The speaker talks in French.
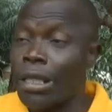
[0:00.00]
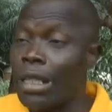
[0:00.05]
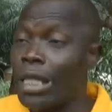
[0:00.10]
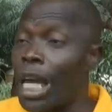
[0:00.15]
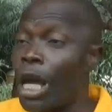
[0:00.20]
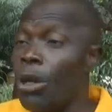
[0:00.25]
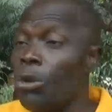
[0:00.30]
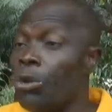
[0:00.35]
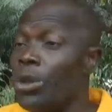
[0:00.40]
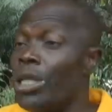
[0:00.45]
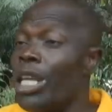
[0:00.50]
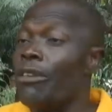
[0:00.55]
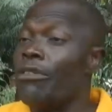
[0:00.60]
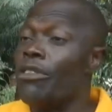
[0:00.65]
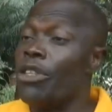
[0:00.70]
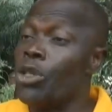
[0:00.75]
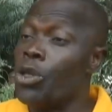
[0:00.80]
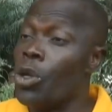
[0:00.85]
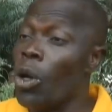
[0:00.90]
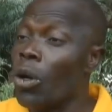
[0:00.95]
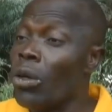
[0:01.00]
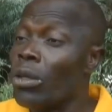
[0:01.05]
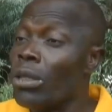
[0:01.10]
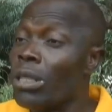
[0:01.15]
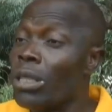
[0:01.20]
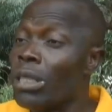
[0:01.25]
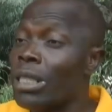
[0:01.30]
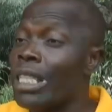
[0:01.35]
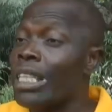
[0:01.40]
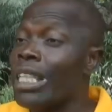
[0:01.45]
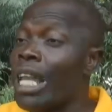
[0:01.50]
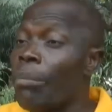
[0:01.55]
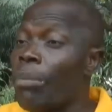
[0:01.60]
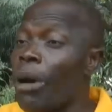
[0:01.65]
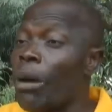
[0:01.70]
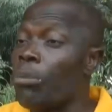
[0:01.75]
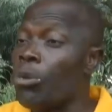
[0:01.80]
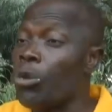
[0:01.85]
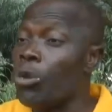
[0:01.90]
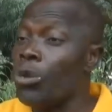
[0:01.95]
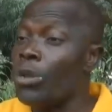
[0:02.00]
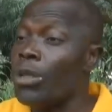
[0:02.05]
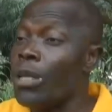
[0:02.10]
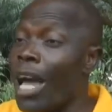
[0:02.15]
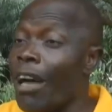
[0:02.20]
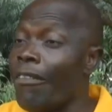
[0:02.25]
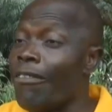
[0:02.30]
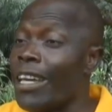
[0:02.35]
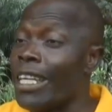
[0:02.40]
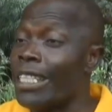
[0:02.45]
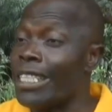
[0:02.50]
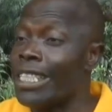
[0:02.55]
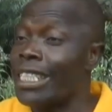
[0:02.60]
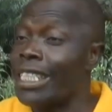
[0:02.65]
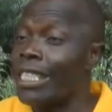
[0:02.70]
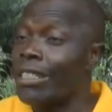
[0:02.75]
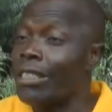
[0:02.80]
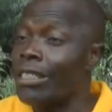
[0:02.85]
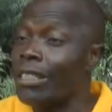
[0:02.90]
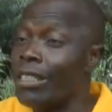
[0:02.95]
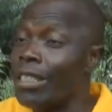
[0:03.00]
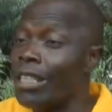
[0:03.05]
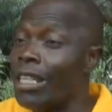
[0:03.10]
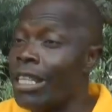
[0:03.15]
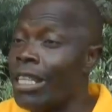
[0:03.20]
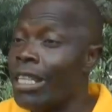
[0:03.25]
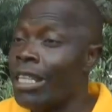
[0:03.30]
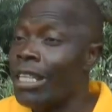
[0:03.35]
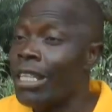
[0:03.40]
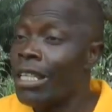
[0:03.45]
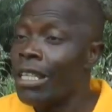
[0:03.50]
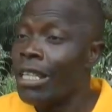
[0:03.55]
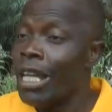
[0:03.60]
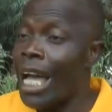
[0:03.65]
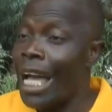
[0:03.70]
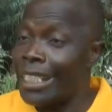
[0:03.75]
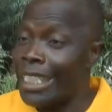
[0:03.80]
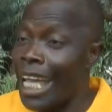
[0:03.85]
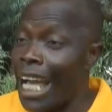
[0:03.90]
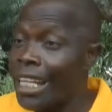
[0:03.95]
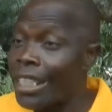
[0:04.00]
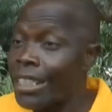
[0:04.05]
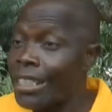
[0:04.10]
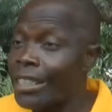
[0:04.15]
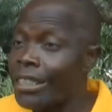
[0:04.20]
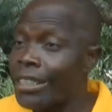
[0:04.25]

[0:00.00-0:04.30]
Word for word: y a eu des visions, qu'il n'a pas pu avertir à temps.